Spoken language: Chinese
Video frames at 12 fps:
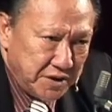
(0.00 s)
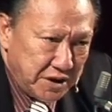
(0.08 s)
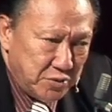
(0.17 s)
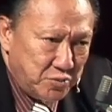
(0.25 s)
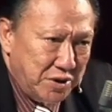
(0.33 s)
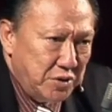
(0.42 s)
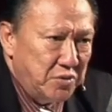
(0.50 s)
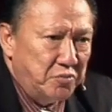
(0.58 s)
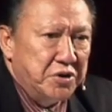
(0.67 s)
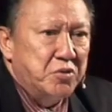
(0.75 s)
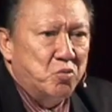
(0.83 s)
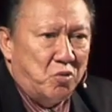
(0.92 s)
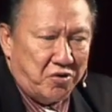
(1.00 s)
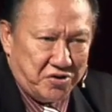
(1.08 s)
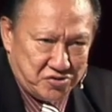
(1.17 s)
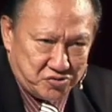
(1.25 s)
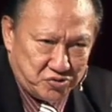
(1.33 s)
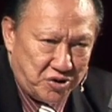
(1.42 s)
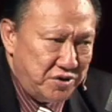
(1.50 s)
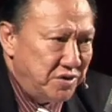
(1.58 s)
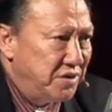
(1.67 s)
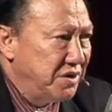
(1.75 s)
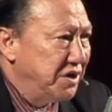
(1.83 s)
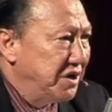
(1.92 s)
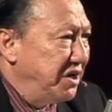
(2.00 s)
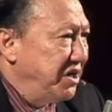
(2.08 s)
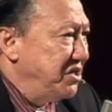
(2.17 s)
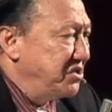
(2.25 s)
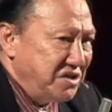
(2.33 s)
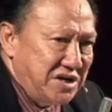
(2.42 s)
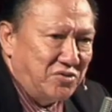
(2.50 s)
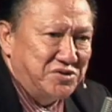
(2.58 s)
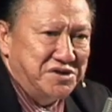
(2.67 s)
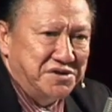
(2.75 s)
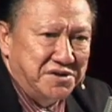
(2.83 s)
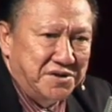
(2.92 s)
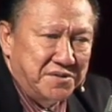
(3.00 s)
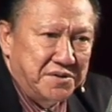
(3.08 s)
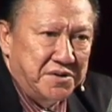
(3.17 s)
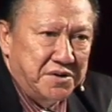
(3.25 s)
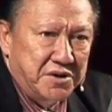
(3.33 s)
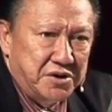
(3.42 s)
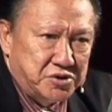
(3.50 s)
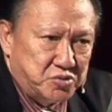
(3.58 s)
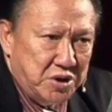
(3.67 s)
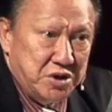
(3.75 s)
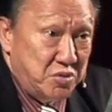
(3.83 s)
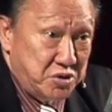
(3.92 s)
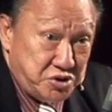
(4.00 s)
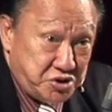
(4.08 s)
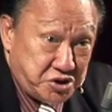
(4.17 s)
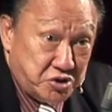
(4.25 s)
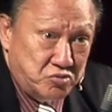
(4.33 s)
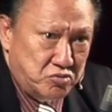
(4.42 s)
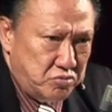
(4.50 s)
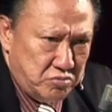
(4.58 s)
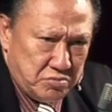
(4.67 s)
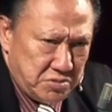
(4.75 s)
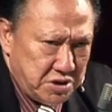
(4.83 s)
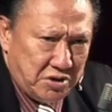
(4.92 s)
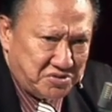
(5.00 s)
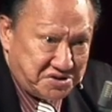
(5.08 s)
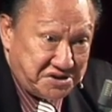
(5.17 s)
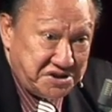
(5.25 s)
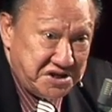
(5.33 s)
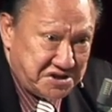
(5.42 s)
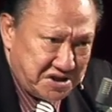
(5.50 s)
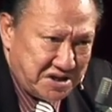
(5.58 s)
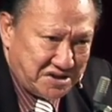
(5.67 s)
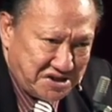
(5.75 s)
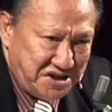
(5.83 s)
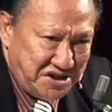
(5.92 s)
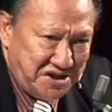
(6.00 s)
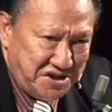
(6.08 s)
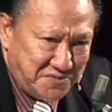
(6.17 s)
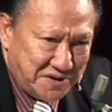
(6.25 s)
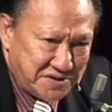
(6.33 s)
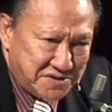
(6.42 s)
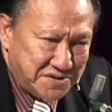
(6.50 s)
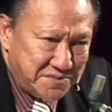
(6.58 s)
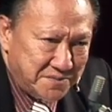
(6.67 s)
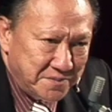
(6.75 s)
因为 Rick Warren 说合一是要紧的，所以就要牺牲那些异议分子，